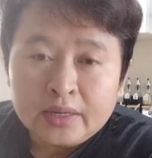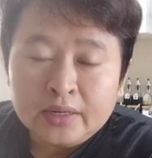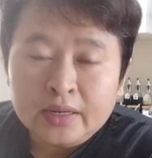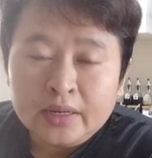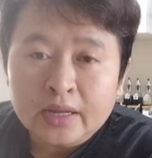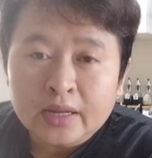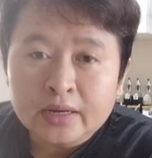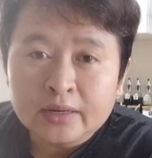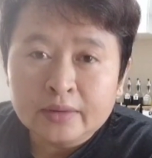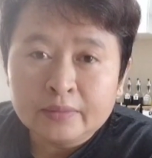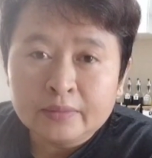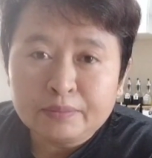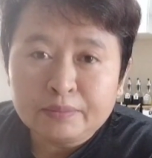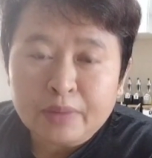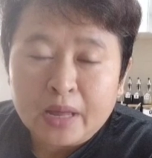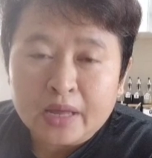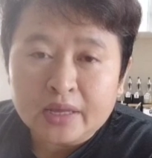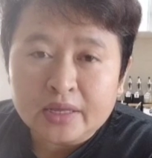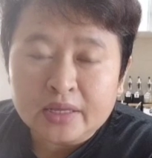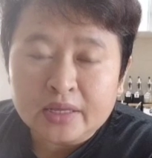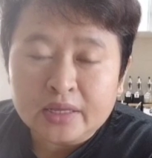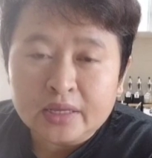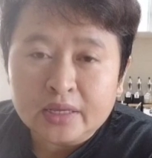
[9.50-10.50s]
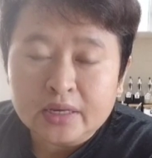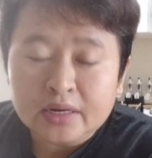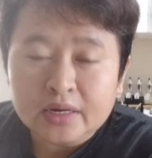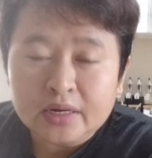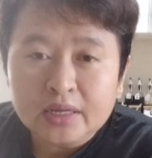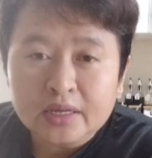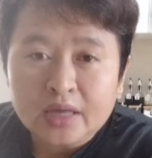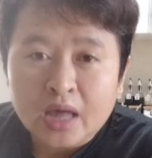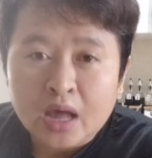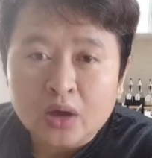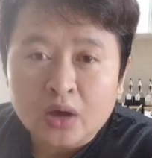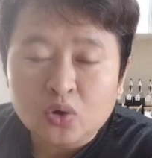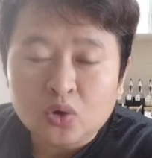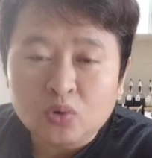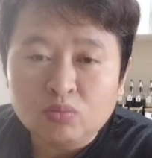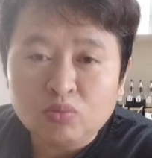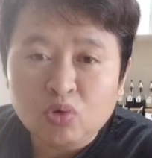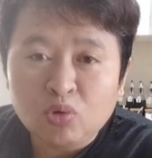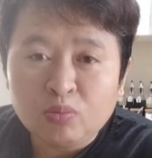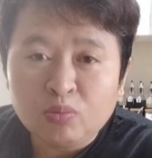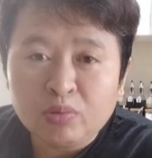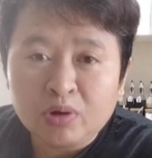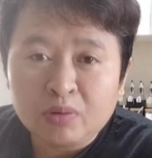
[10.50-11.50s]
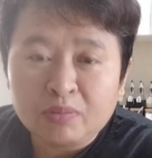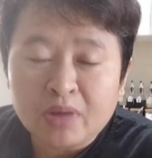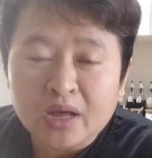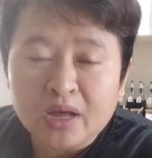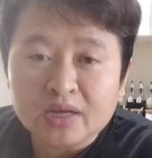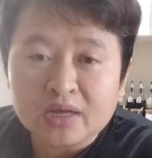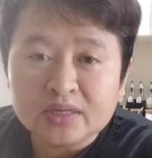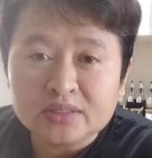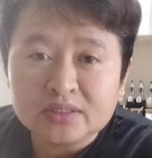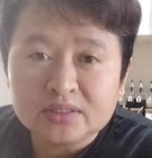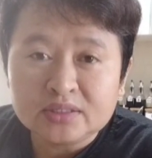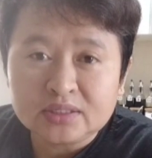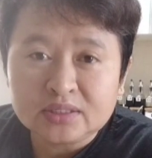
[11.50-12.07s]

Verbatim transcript: Dan pagi ini aku mau berbagi